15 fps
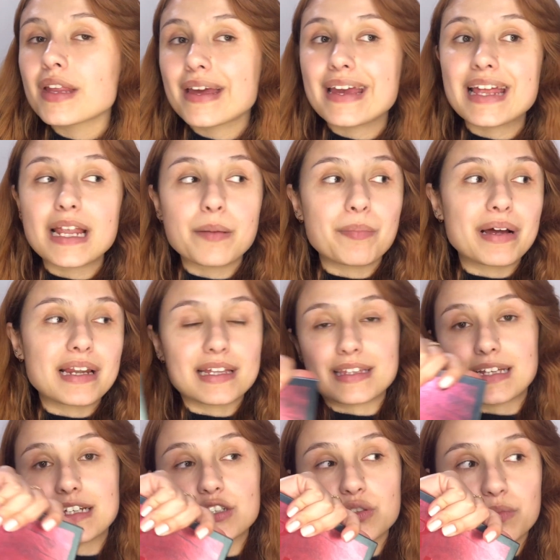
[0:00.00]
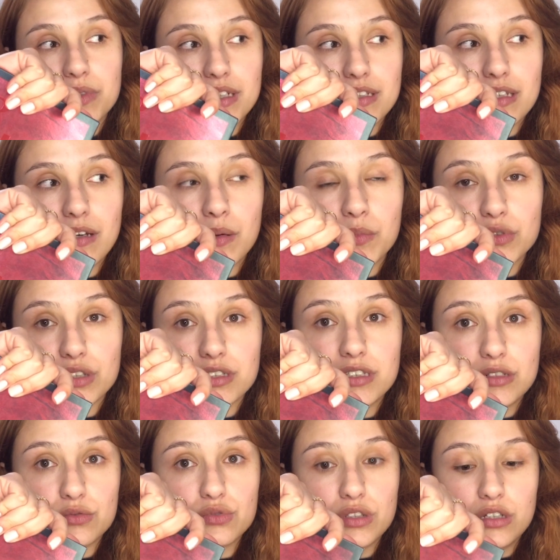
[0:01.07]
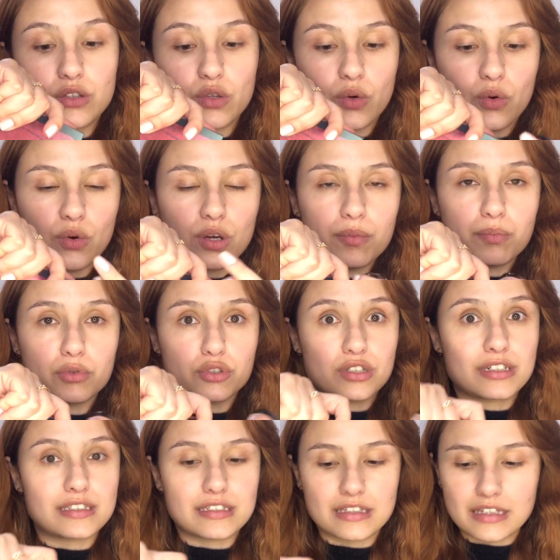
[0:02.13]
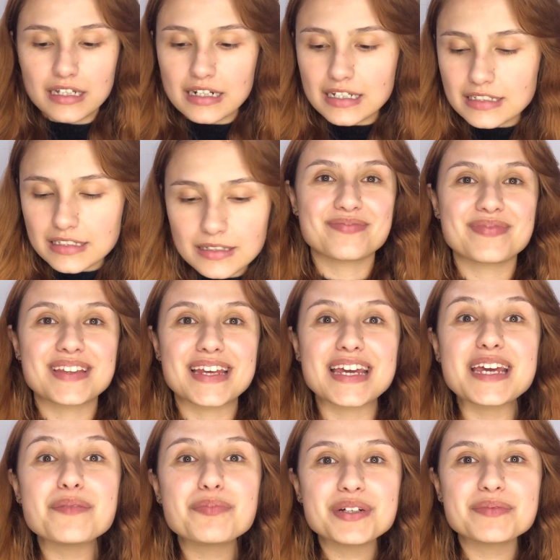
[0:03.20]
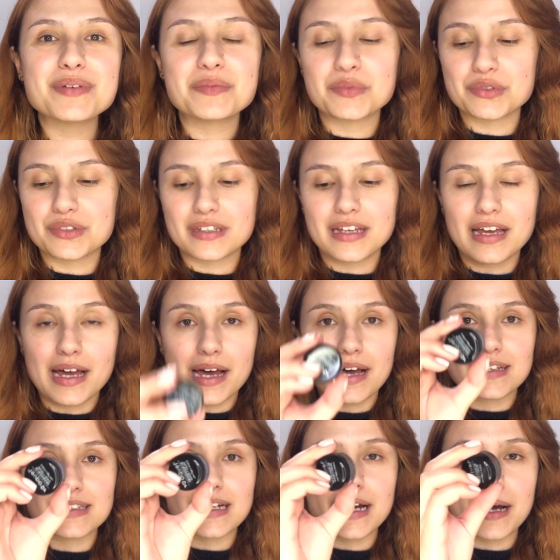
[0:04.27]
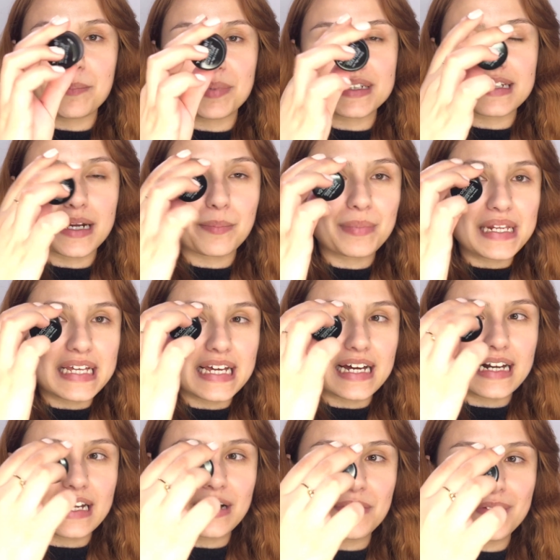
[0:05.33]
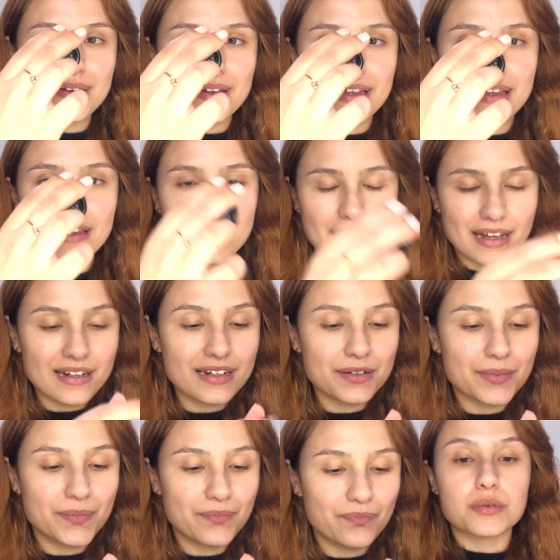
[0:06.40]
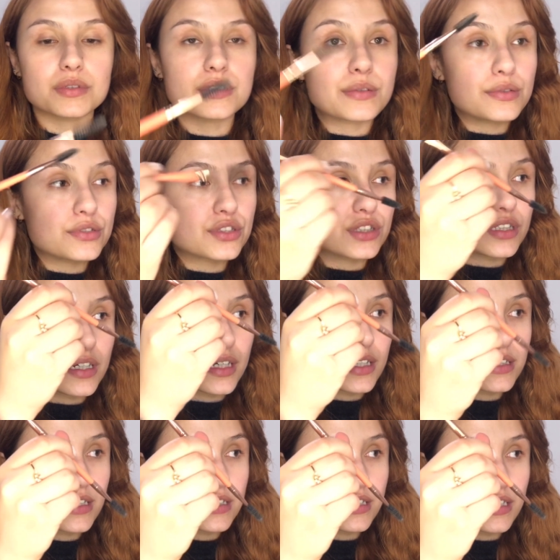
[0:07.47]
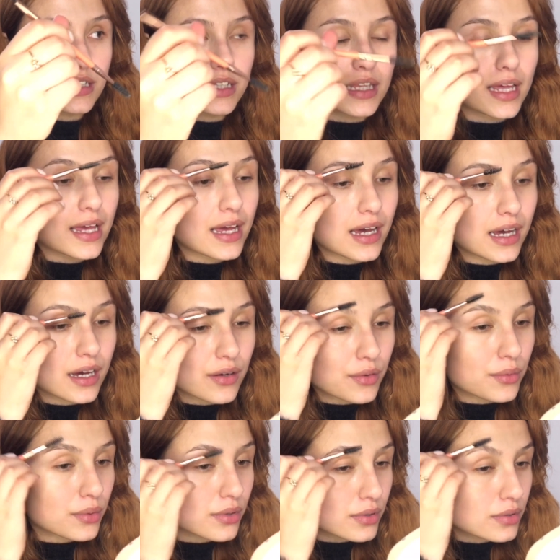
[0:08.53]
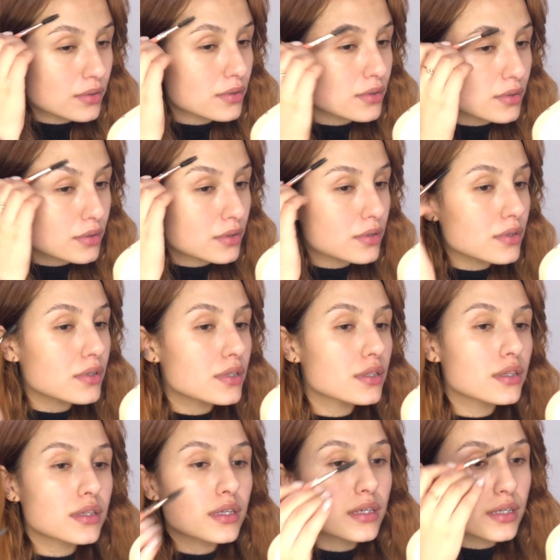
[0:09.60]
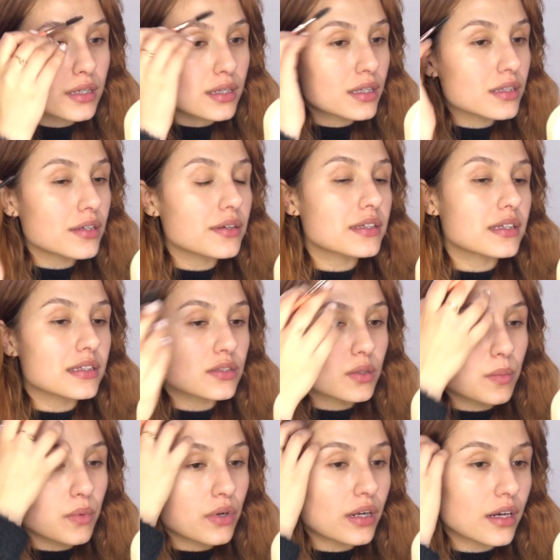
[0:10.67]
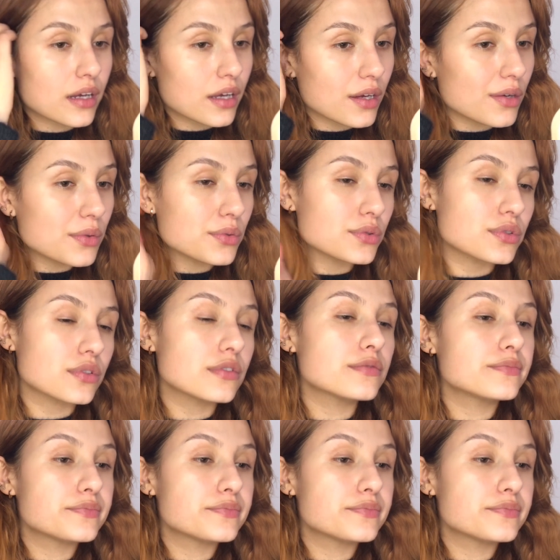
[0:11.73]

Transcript: y la paleta de sombras que vamos a estar usando hoy por si les interesa y pues vamos ya a pasar a aplicarla a ver qué tal. Esta brochita que es así de ángulo, saben que es como la que uso.